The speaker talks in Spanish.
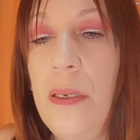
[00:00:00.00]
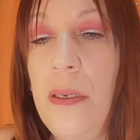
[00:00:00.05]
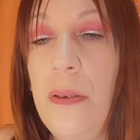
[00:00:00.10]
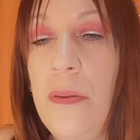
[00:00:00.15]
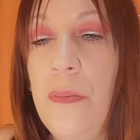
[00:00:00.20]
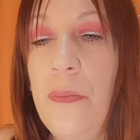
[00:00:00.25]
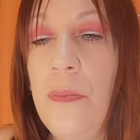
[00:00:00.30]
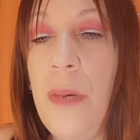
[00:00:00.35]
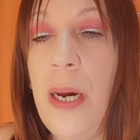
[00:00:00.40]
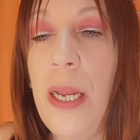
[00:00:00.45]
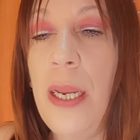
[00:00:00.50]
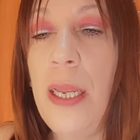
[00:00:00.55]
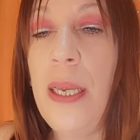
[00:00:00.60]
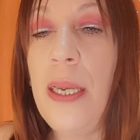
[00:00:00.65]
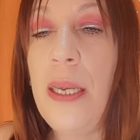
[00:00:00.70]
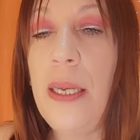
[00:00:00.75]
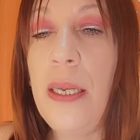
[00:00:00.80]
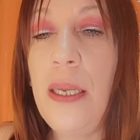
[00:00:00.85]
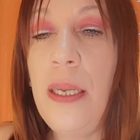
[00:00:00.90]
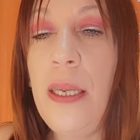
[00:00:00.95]

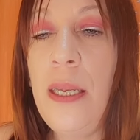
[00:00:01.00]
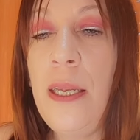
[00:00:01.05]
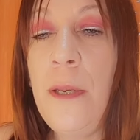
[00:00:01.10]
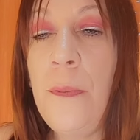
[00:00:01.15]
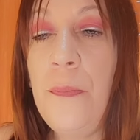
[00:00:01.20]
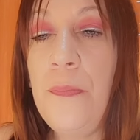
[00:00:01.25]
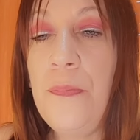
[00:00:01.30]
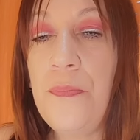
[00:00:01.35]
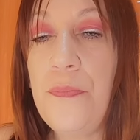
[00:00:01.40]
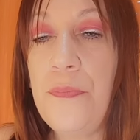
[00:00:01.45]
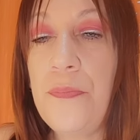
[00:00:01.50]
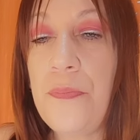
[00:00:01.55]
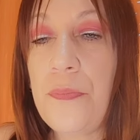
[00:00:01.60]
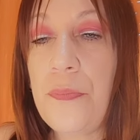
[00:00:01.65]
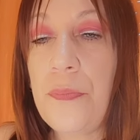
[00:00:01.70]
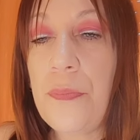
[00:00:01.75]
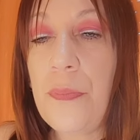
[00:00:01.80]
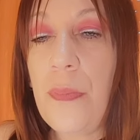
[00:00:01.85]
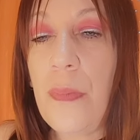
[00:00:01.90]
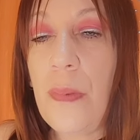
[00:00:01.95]
¿vale? Y
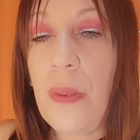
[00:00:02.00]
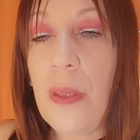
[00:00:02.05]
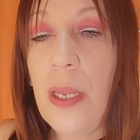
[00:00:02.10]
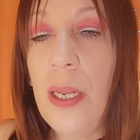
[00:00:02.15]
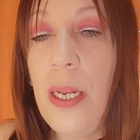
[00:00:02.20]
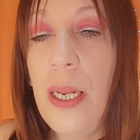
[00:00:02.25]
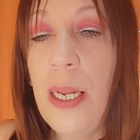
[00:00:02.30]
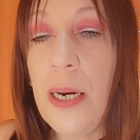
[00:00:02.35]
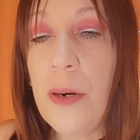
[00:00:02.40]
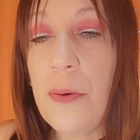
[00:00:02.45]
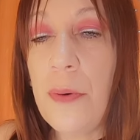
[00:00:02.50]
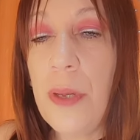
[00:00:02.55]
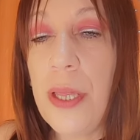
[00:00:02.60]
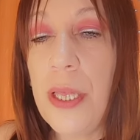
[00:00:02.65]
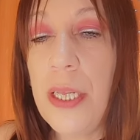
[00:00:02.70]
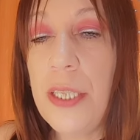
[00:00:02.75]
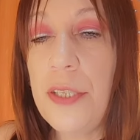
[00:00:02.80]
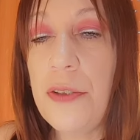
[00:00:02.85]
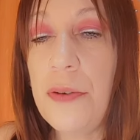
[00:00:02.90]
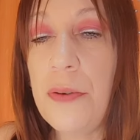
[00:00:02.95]
la
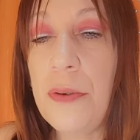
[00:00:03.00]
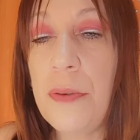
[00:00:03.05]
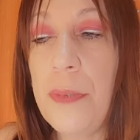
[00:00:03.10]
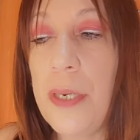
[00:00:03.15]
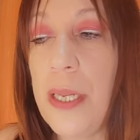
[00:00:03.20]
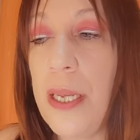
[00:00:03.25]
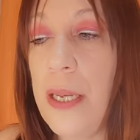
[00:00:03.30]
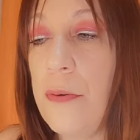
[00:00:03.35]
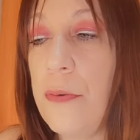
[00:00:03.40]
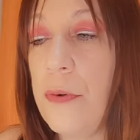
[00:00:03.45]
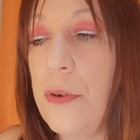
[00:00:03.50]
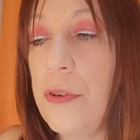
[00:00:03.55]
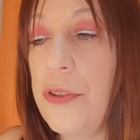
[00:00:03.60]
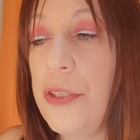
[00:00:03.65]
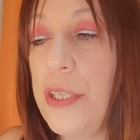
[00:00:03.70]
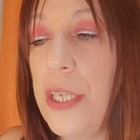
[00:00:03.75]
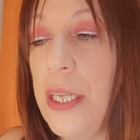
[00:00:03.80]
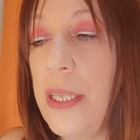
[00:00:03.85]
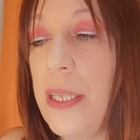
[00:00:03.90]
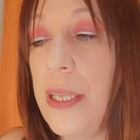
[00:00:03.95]
cueces sobre
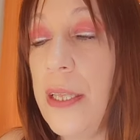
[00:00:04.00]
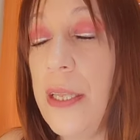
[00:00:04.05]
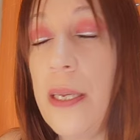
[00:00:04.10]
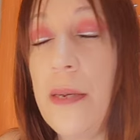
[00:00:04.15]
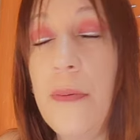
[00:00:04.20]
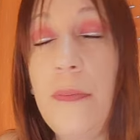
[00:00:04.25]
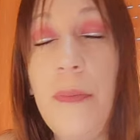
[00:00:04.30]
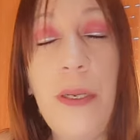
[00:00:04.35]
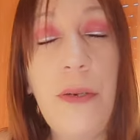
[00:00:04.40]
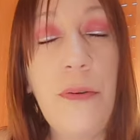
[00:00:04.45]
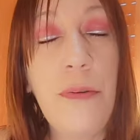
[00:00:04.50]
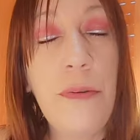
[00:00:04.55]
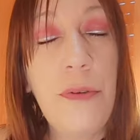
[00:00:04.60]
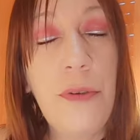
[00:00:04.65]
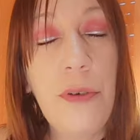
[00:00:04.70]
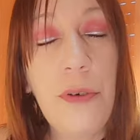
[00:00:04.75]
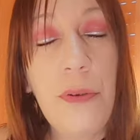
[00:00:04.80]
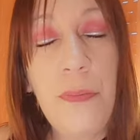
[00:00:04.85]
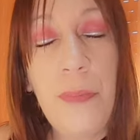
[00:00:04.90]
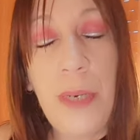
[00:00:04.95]
unos 7-10
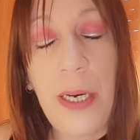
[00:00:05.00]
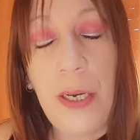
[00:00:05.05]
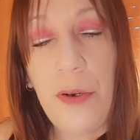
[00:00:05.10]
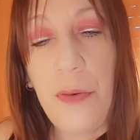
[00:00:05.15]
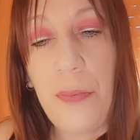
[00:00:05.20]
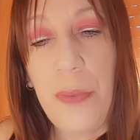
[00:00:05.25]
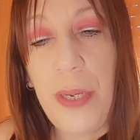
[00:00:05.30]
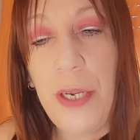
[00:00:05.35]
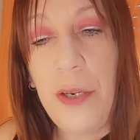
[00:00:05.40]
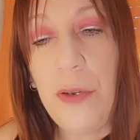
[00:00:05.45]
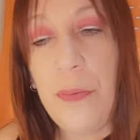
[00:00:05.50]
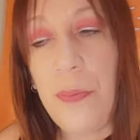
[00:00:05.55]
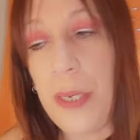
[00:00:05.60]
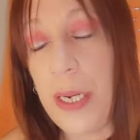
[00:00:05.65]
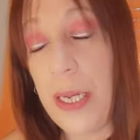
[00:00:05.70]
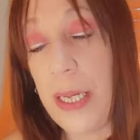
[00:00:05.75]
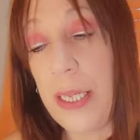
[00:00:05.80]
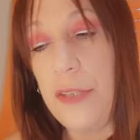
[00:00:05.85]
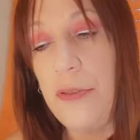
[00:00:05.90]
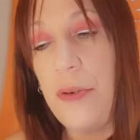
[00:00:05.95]
minutos más o menos
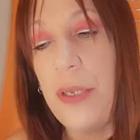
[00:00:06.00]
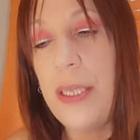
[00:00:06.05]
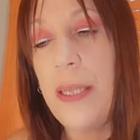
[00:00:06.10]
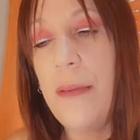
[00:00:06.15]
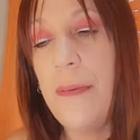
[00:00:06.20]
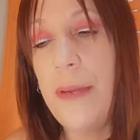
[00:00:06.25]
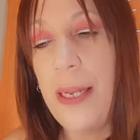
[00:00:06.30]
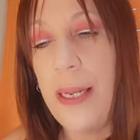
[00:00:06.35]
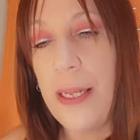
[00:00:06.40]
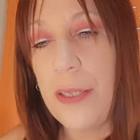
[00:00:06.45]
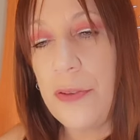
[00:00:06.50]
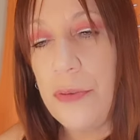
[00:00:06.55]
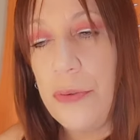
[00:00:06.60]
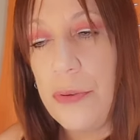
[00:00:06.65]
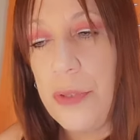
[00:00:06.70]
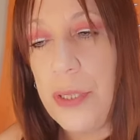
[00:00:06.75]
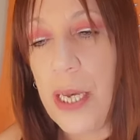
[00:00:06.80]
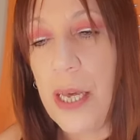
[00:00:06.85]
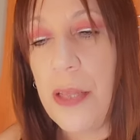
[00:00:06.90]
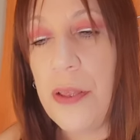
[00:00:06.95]
para que suelte bien la
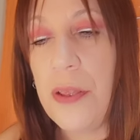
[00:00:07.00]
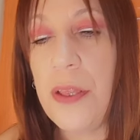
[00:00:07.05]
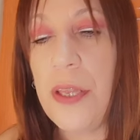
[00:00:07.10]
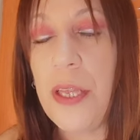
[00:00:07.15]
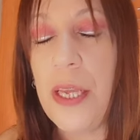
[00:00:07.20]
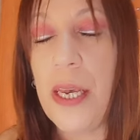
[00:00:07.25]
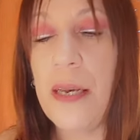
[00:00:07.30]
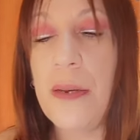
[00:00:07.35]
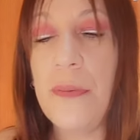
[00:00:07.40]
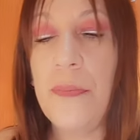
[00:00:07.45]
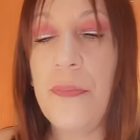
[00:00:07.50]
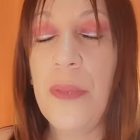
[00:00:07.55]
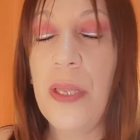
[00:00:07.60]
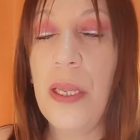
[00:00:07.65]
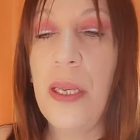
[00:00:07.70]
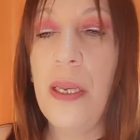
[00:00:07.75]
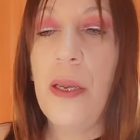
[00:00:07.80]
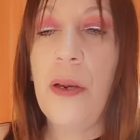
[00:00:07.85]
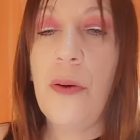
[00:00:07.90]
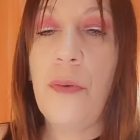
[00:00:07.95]
sustancia.
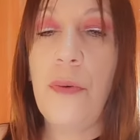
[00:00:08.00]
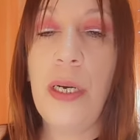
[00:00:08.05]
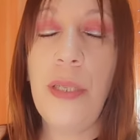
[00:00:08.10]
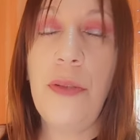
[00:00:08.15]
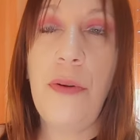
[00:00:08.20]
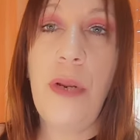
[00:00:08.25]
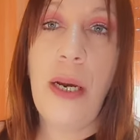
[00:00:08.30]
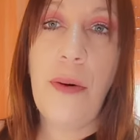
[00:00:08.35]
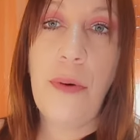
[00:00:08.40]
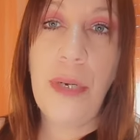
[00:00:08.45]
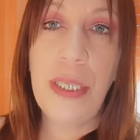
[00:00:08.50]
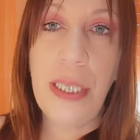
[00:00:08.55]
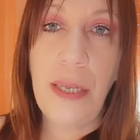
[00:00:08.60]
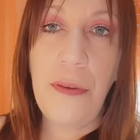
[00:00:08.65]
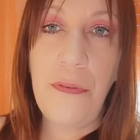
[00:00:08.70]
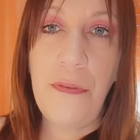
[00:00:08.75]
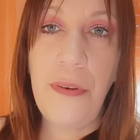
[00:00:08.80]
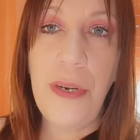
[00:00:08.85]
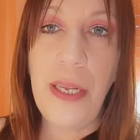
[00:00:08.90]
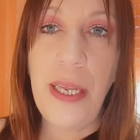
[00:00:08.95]
Cuando el agua se
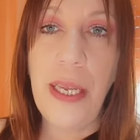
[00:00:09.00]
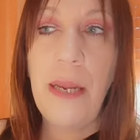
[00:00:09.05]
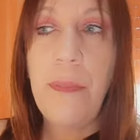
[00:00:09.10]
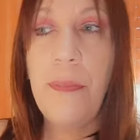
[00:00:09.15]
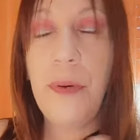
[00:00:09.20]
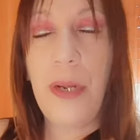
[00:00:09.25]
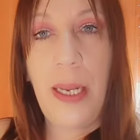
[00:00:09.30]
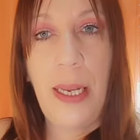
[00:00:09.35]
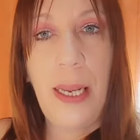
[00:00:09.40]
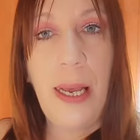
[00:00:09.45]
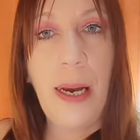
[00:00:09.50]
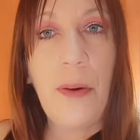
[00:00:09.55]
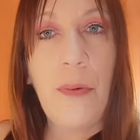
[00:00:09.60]
enfríe, pues la